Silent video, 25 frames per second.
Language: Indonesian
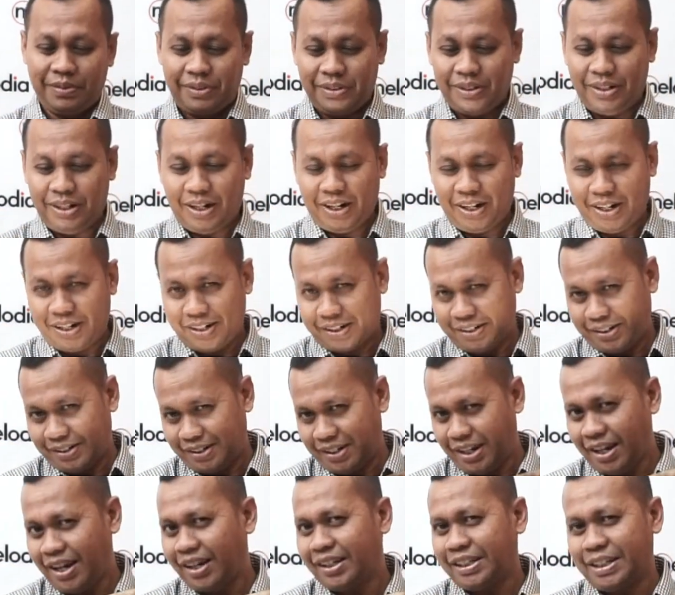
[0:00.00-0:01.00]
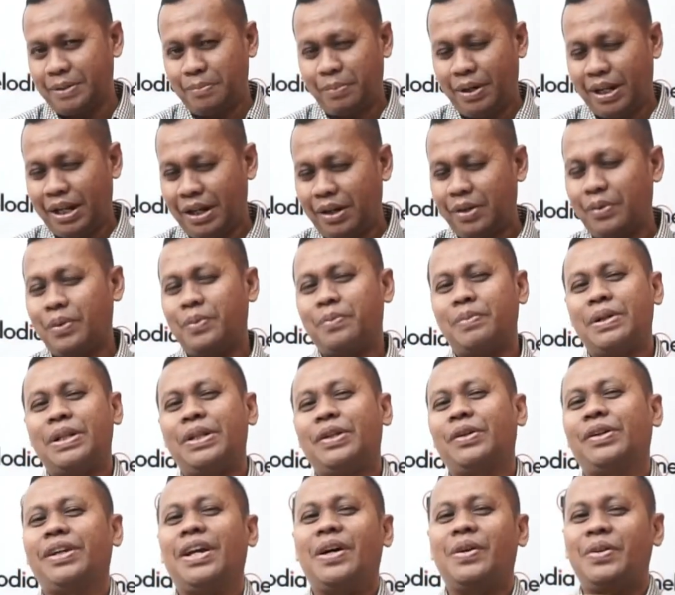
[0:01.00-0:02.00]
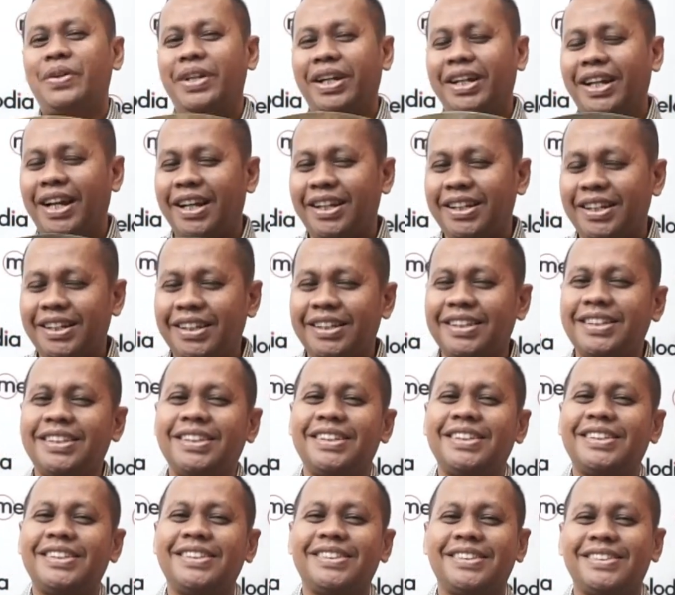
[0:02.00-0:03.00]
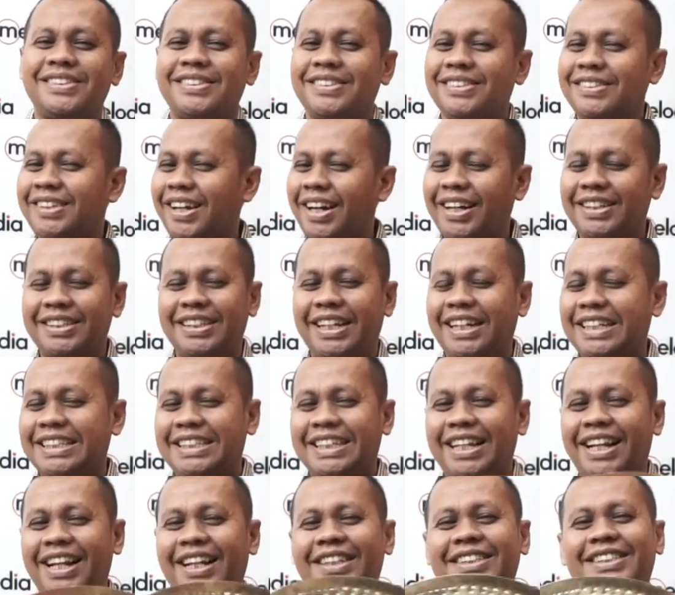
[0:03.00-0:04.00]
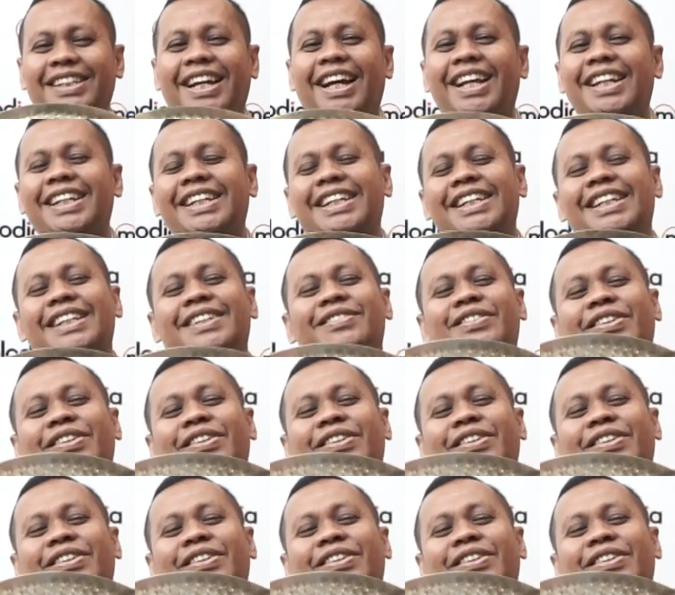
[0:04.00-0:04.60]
Dengan ya simbal bentuknya unik kan? Sangat-sangat jarang sekali